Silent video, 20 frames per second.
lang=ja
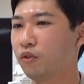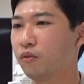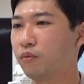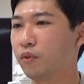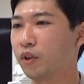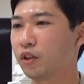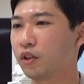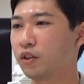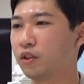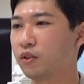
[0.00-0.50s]

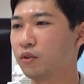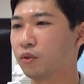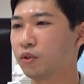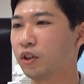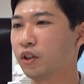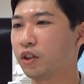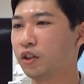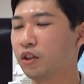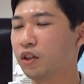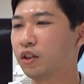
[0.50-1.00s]
ま基礎
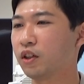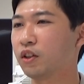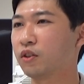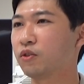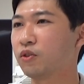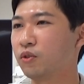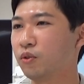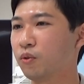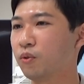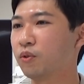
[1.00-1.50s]
的な学
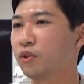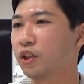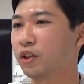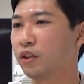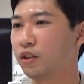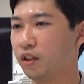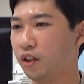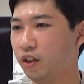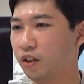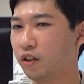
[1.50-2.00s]
習を行っ
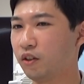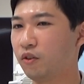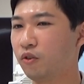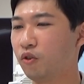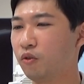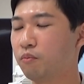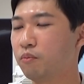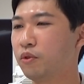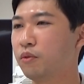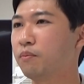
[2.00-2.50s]
て
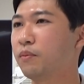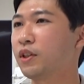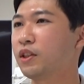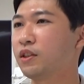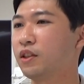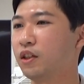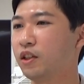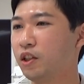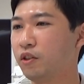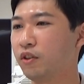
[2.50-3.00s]
論文
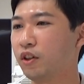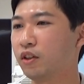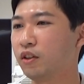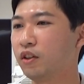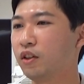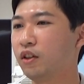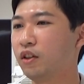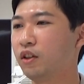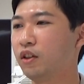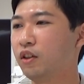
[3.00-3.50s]
マスターでは、
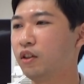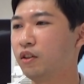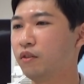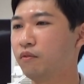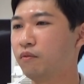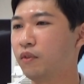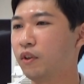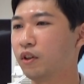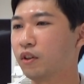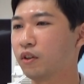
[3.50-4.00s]

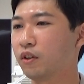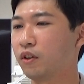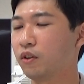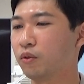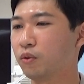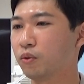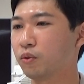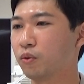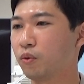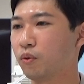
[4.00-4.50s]
ま
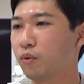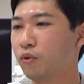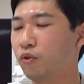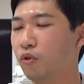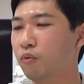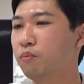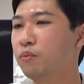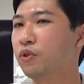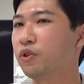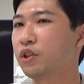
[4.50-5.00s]
えっと、
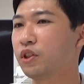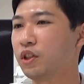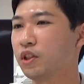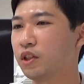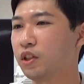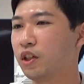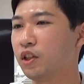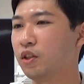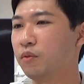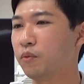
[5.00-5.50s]
論文式
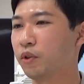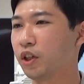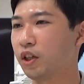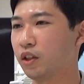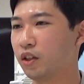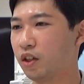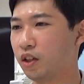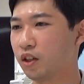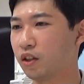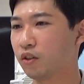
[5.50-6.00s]
試験に向け
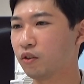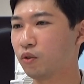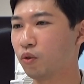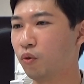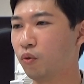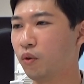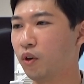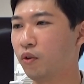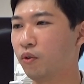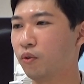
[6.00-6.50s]
た答
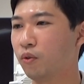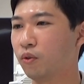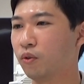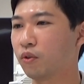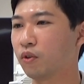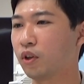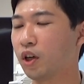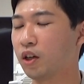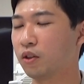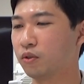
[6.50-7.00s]
案
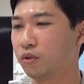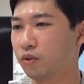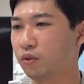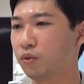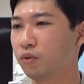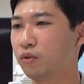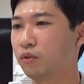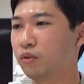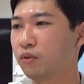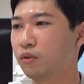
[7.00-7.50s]
を書く
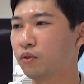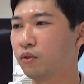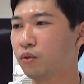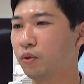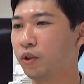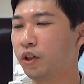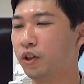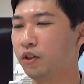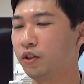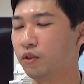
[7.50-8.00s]

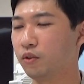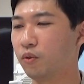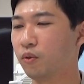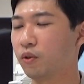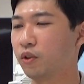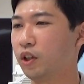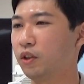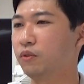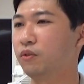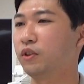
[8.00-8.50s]
トレーニングを
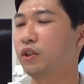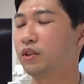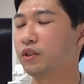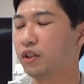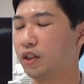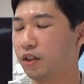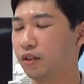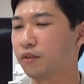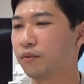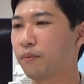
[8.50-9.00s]
行うのです
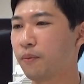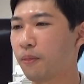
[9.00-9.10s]
が、